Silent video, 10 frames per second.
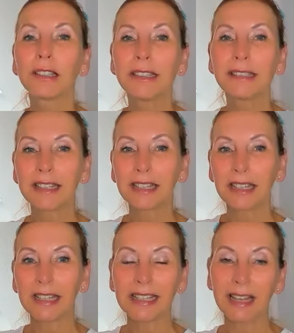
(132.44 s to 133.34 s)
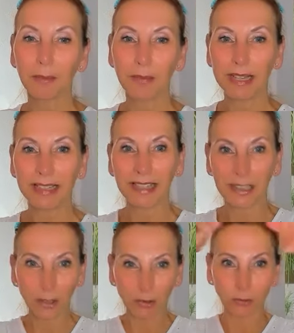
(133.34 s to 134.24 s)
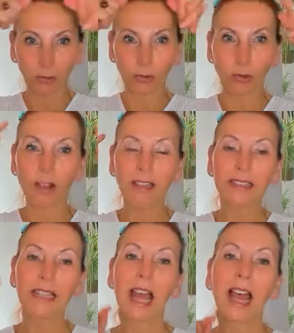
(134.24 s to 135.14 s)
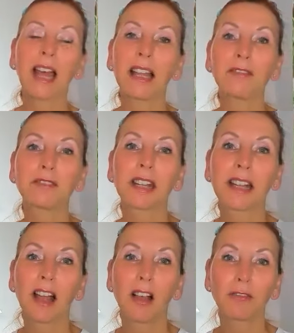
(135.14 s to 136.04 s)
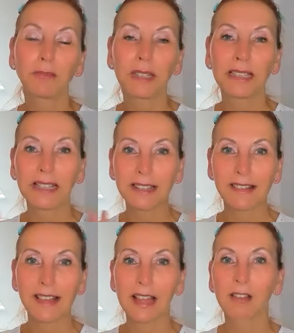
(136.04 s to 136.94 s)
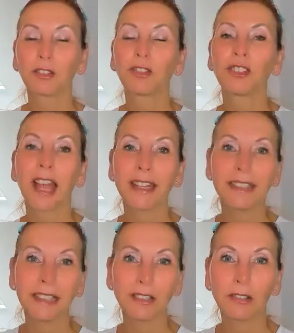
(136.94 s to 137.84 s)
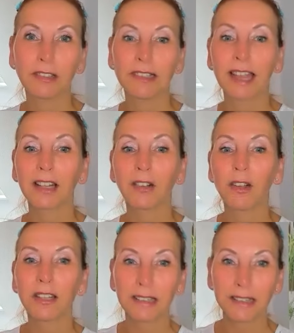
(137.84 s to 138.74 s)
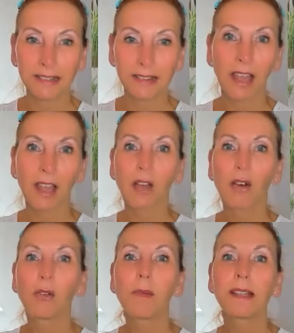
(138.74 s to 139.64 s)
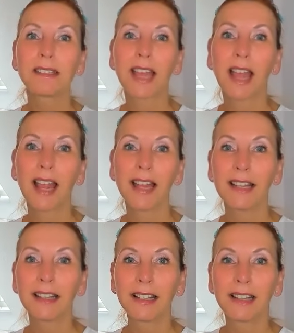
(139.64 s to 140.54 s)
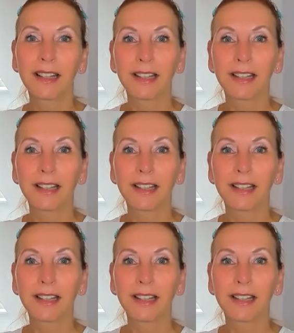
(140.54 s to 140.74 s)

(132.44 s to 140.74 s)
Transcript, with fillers: Und ich habe mir ja dann noch so einen goldenen Haarreif gekauft mit Glitzersteinen und ein goldenes Oberteil